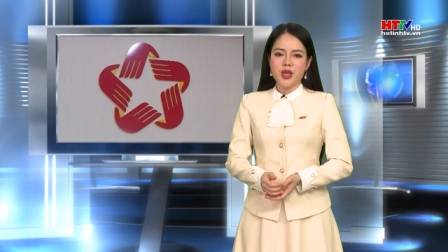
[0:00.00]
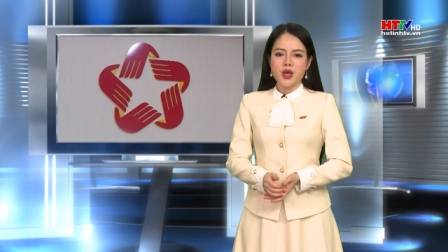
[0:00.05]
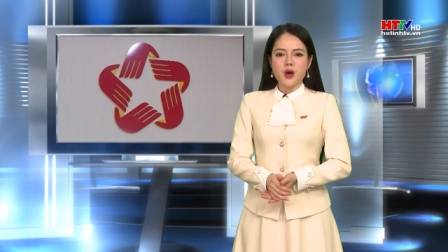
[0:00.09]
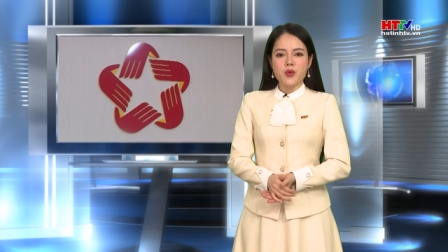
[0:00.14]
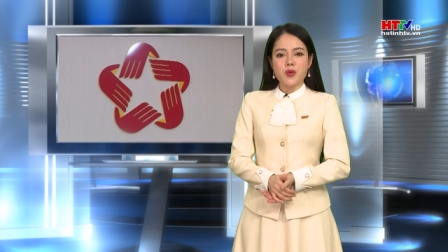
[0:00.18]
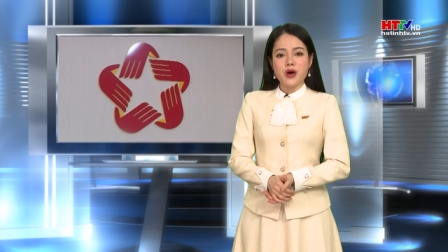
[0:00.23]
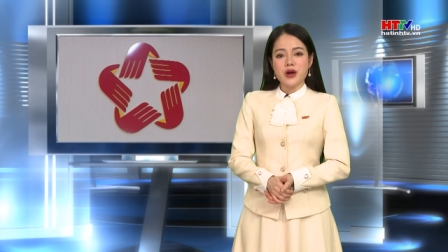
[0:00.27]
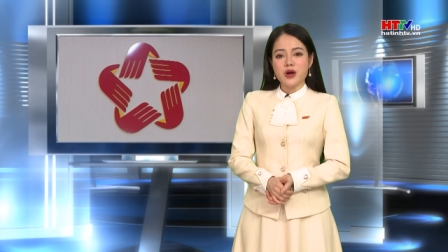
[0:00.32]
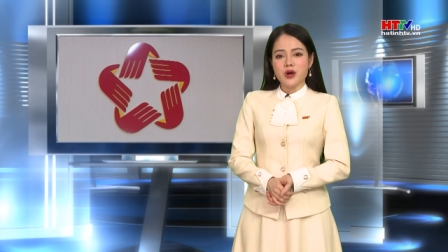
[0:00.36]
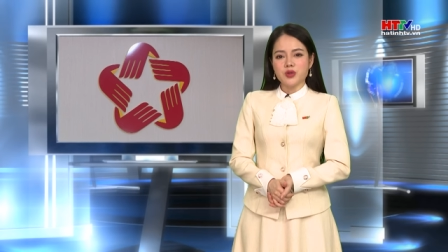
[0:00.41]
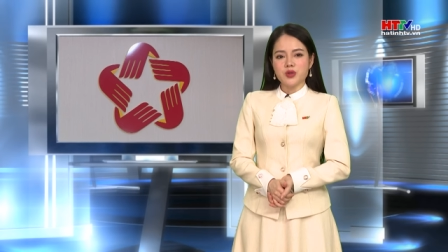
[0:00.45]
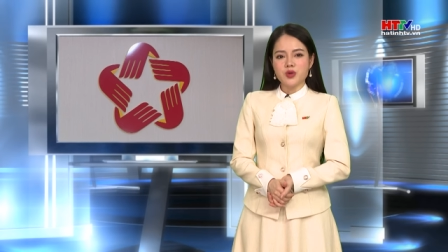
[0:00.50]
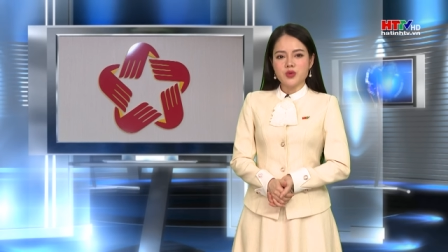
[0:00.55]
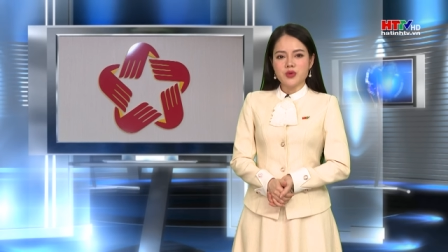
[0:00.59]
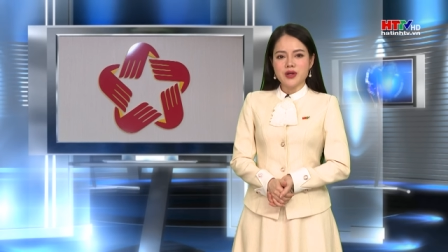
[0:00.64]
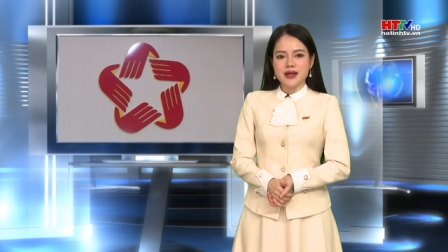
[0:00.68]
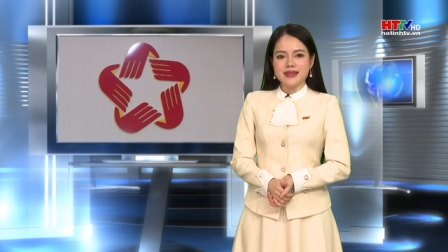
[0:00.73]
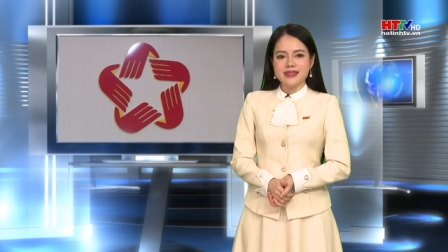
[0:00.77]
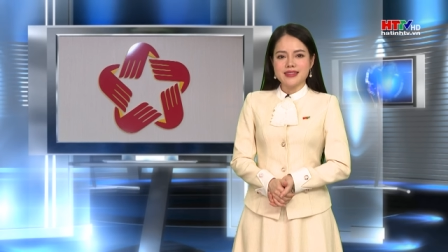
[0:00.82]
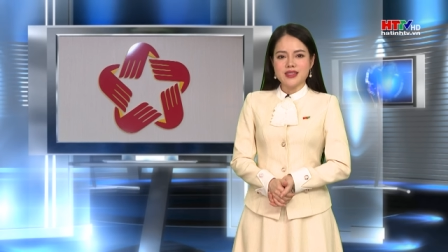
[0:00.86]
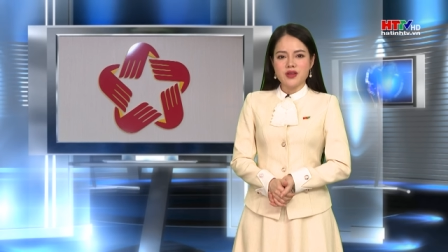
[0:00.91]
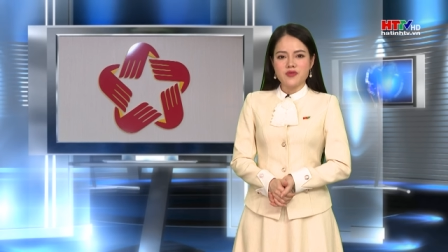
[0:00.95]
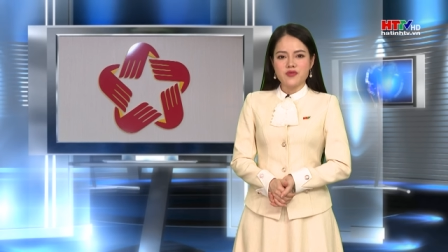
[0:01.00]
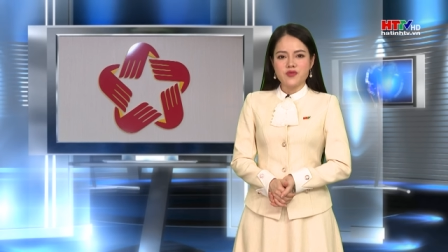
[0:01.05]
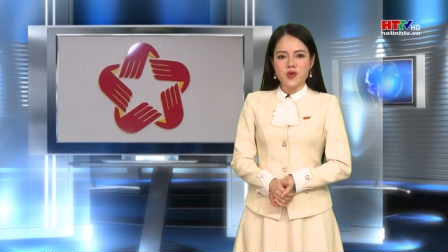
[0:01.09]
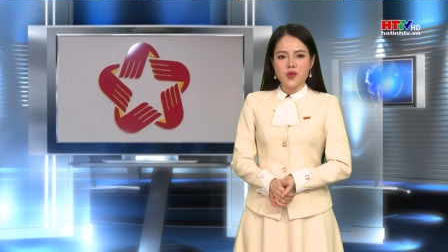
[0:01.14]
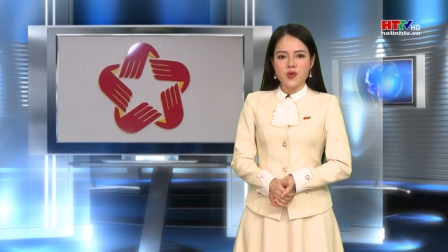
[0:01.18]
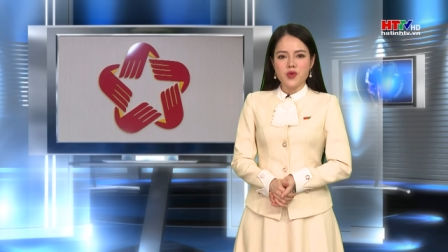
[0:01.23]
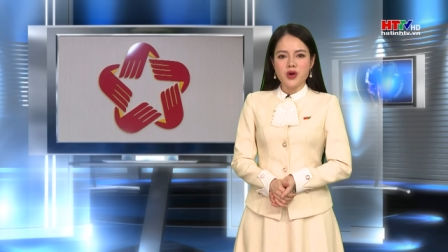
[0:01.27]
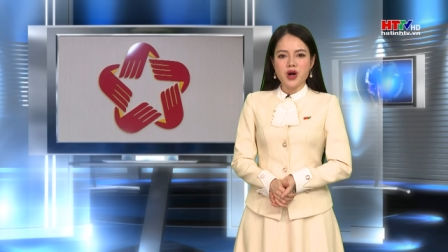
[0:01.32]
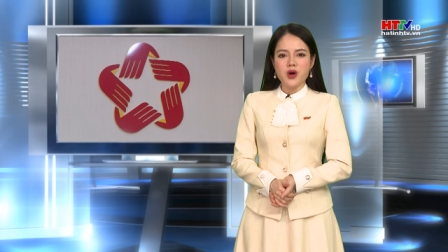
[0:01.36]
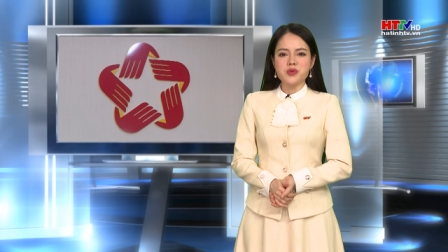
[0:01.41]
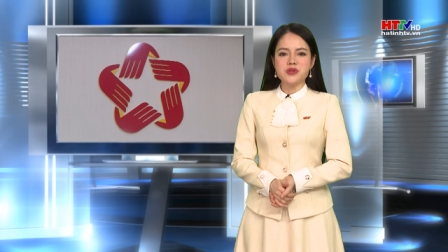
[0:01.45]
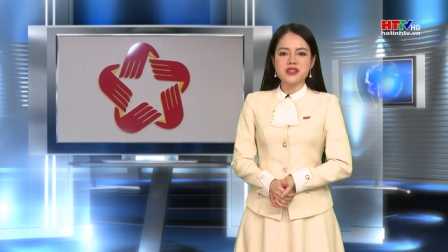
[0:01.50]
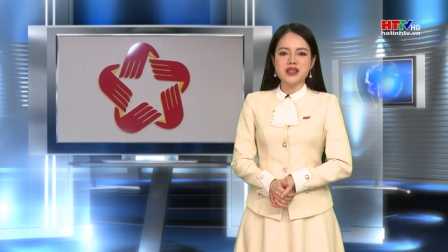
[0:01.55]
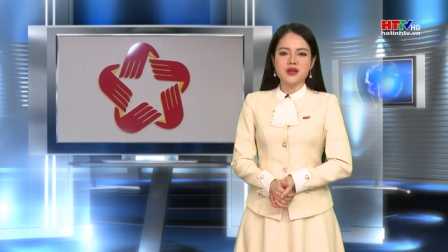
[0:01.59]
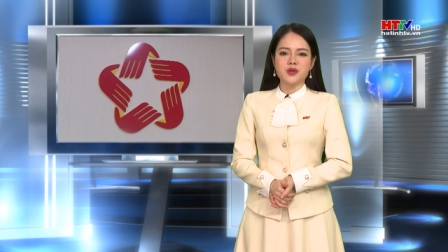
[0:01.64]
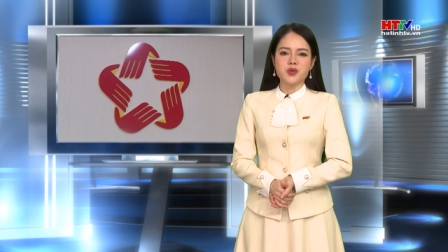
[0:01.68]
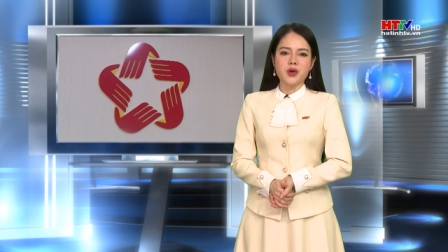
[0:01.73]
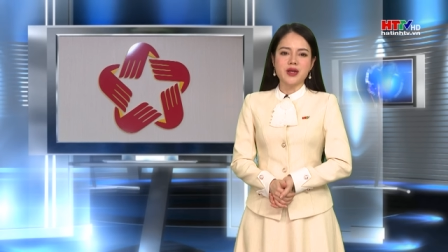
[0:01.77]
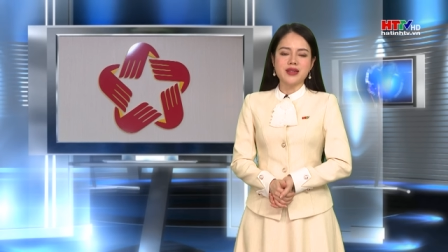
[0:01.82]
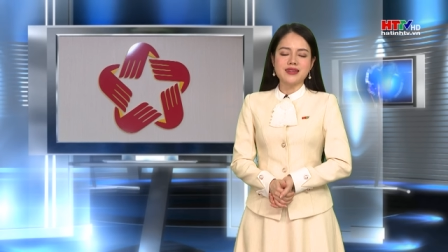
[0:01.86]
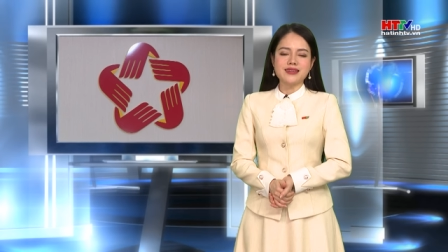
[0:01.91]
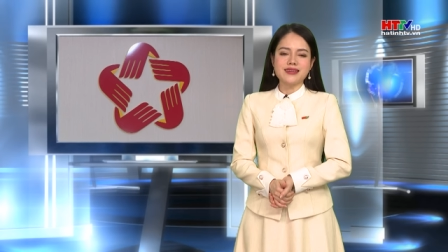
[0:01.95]
qua đó thúc đẩy dịch vụ công trực
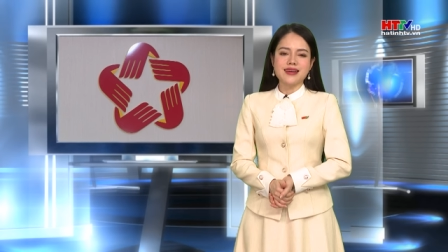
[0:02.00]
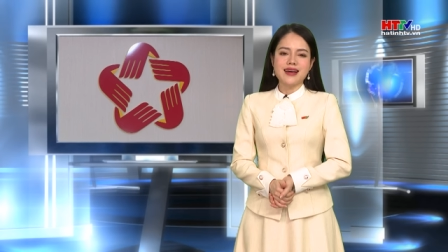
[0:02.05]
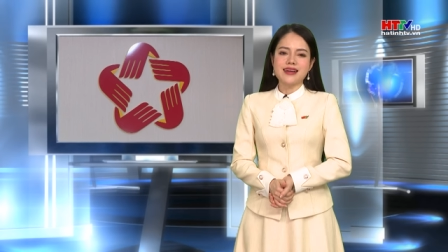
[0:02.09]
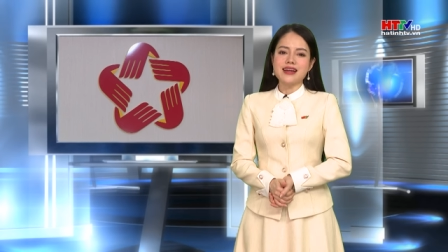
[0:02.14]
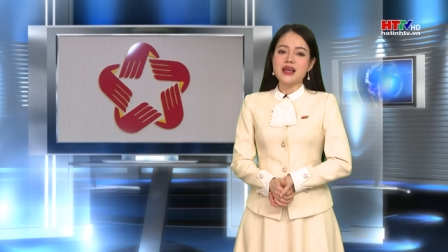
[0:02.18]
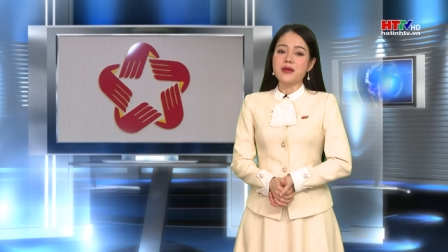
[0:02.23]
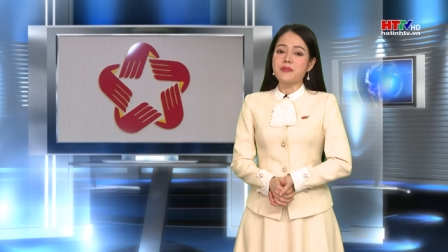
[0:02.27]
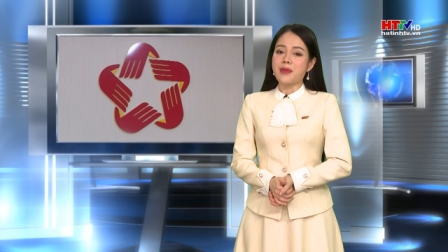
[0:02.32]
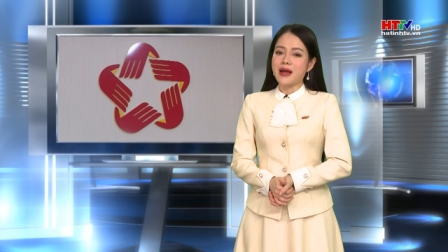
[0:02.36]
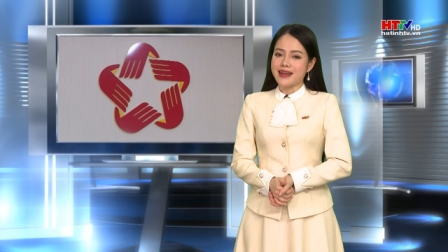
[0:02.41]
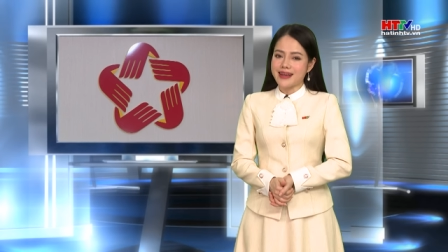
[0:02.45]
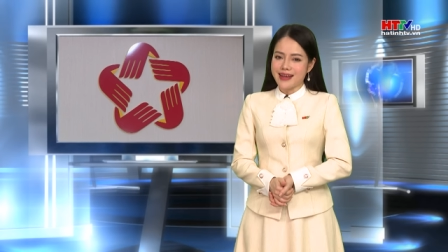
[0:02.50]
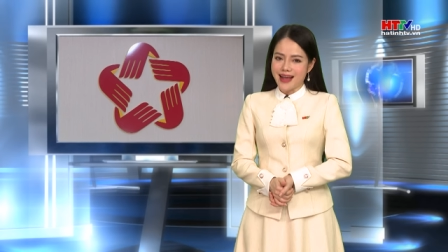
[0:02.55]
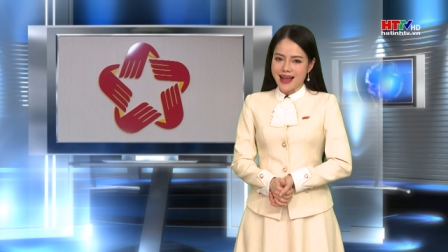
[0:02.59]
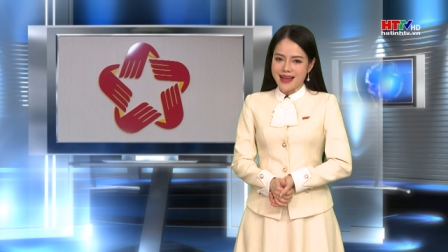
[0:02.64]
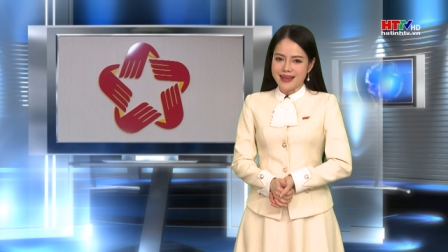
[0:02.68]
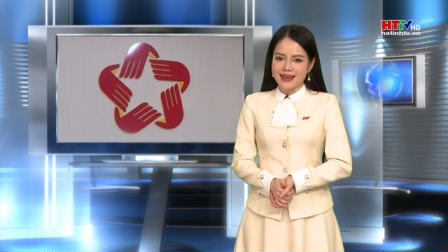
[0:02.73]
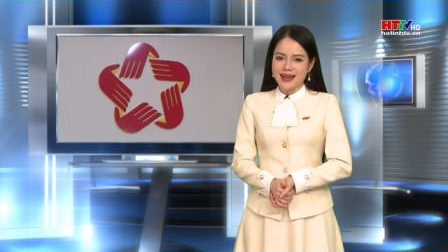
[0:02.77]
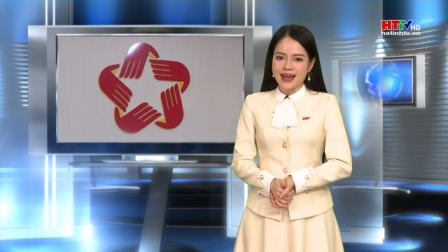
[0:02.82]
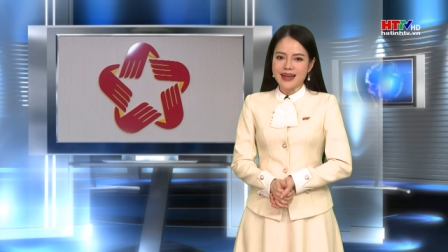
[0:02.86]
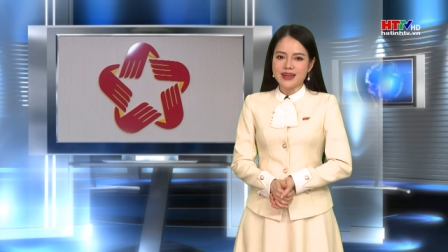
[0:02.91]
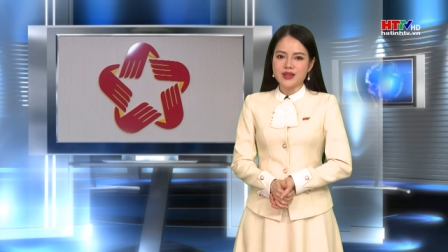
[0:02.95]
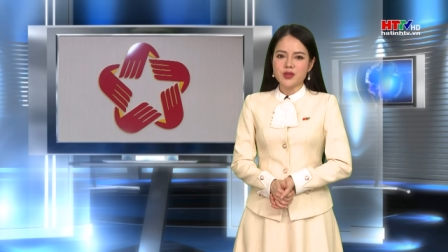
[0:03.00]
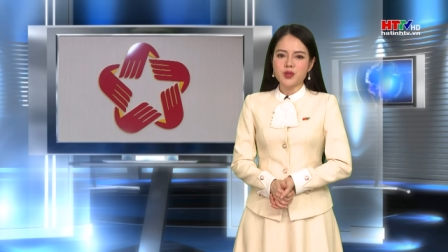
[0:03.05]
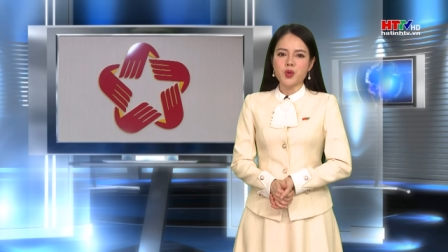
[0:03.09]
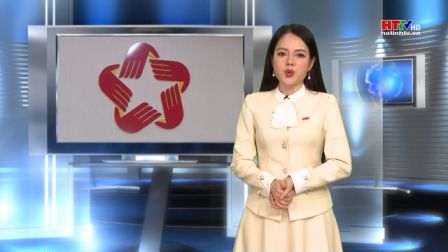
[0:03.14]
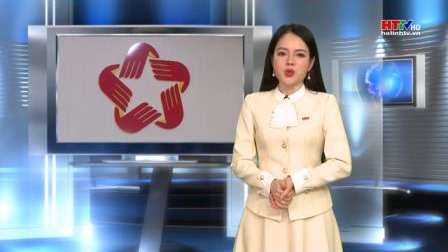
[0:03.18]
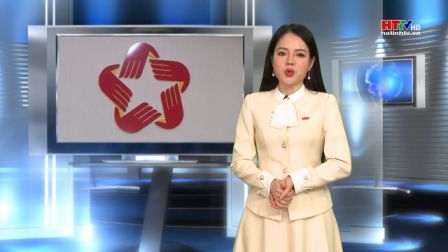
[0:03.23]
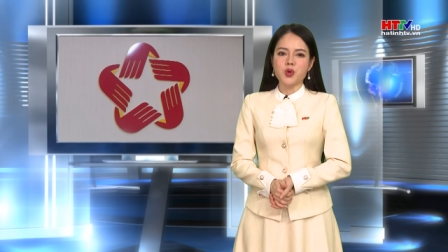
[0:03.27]
tuyến, đẩy mạnh cải cách thủ